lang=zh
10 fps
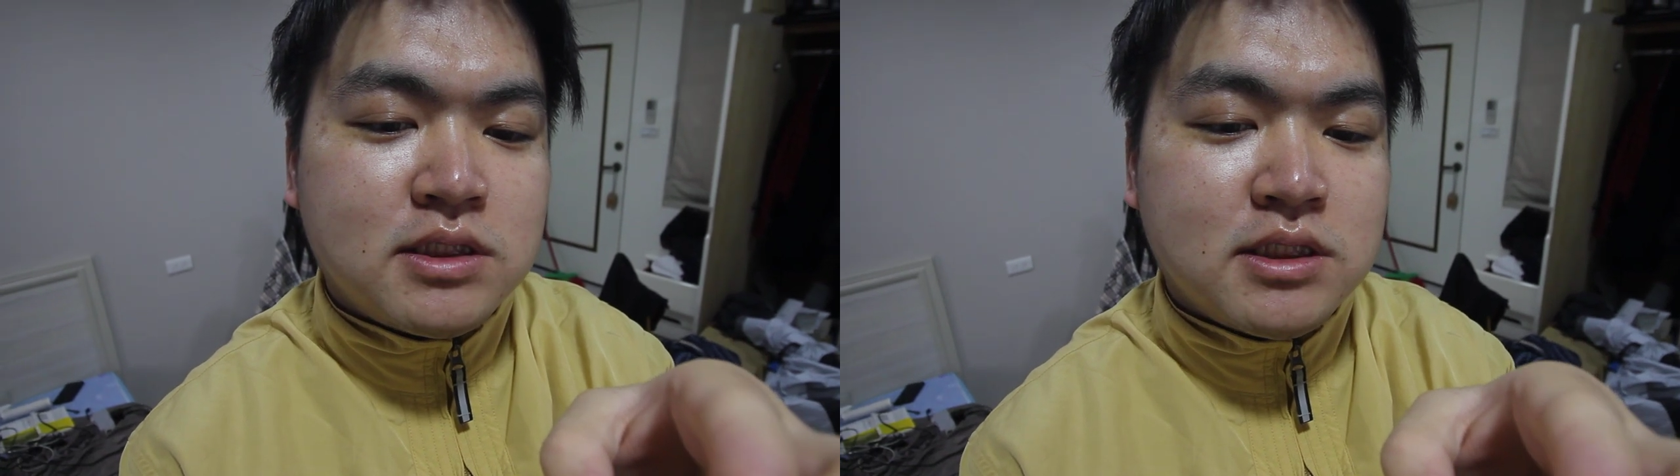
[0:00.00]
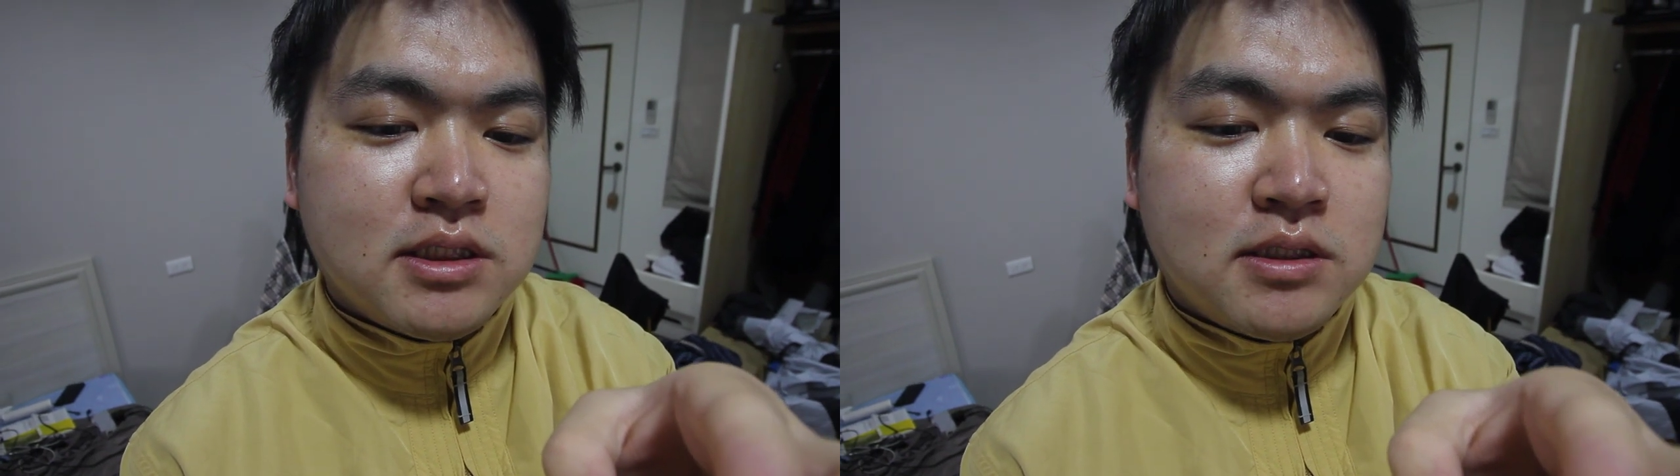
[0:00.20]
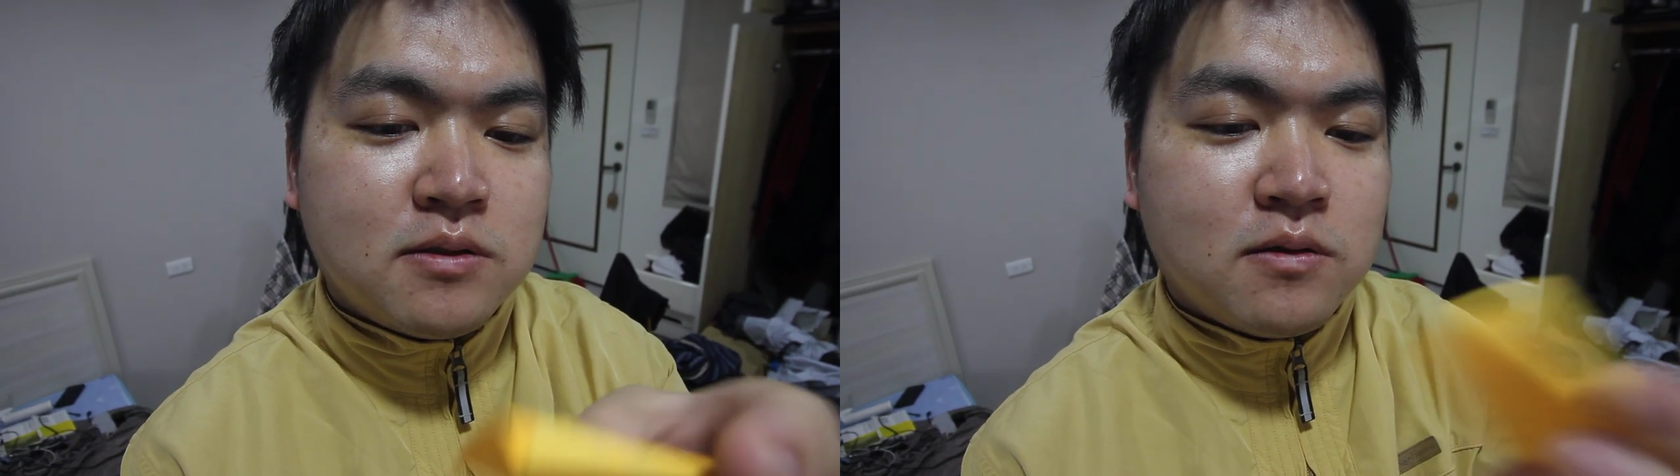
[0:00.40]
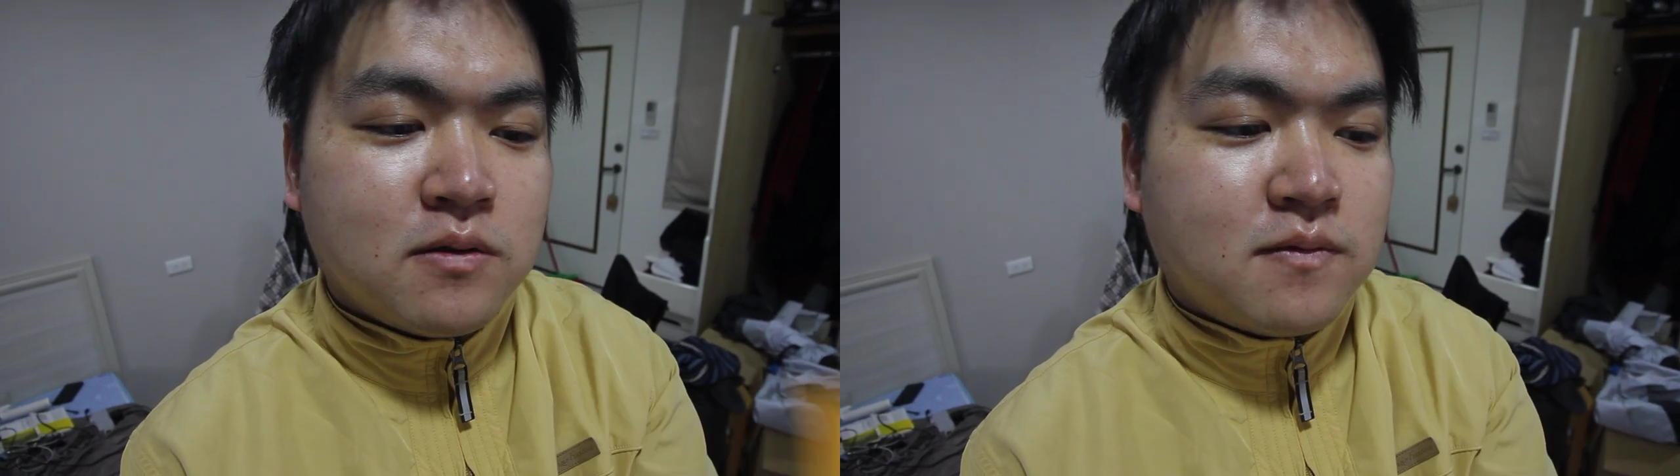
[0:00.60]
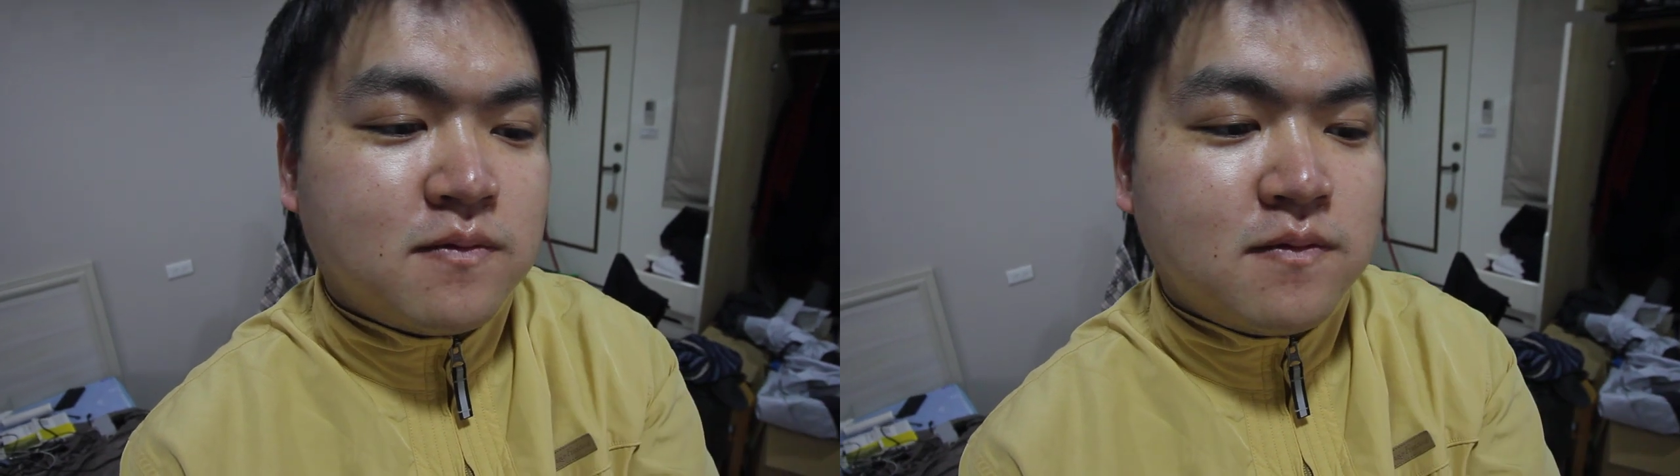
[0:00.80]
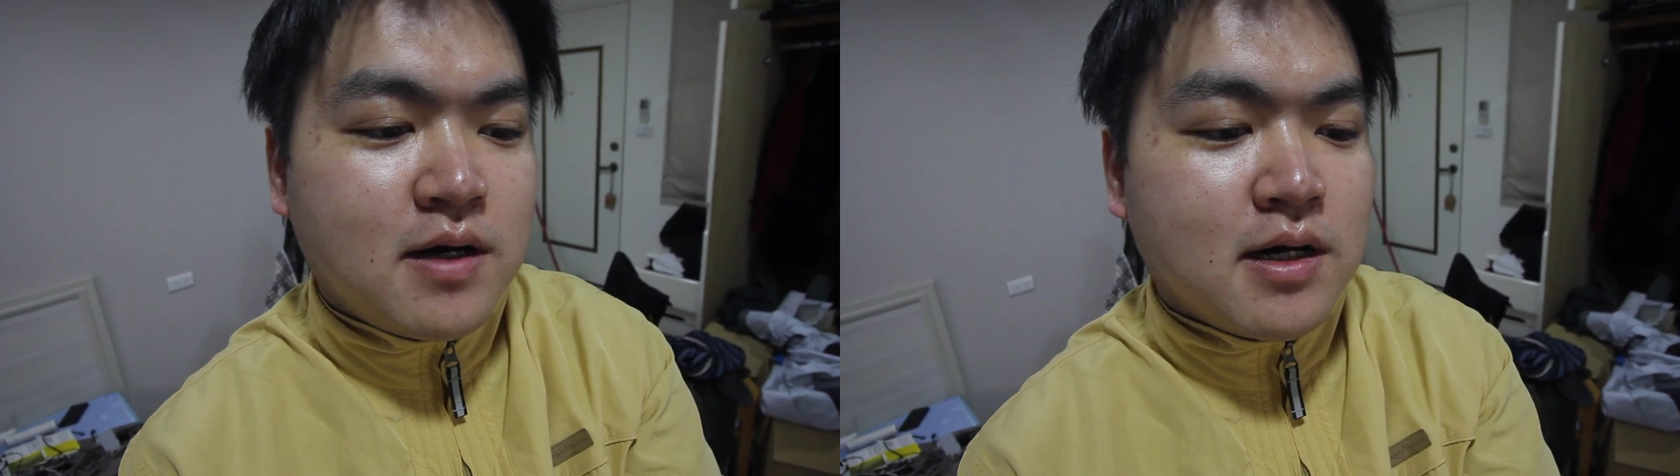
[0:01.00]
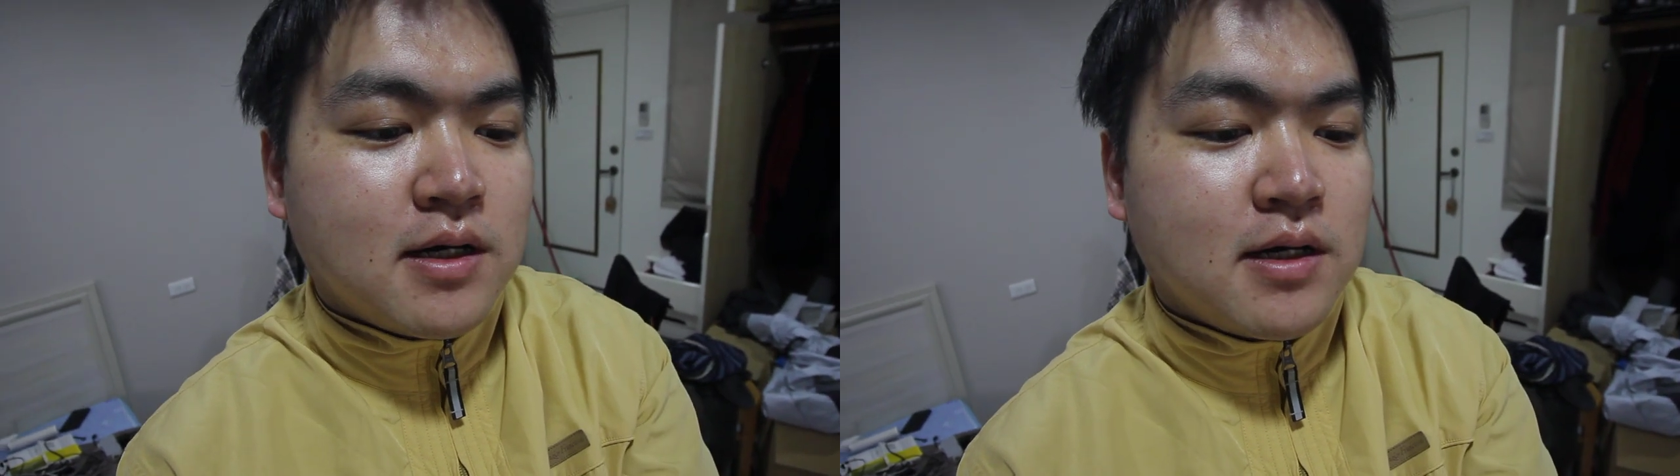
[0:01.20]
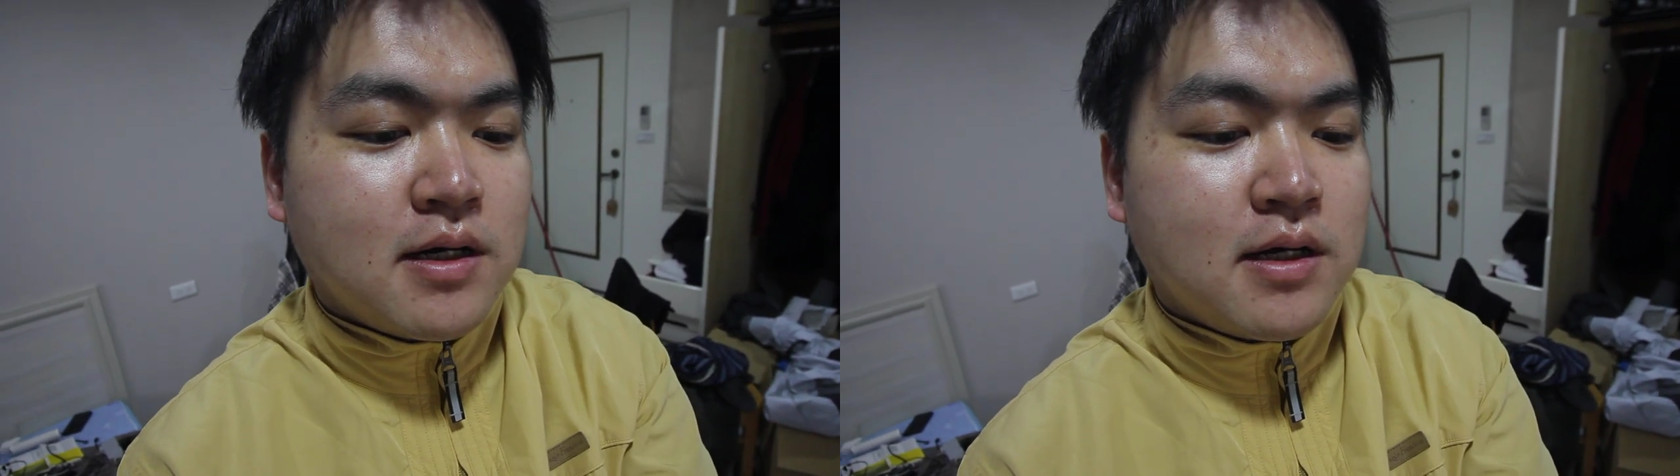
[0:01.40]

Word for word: 鸡肉饭、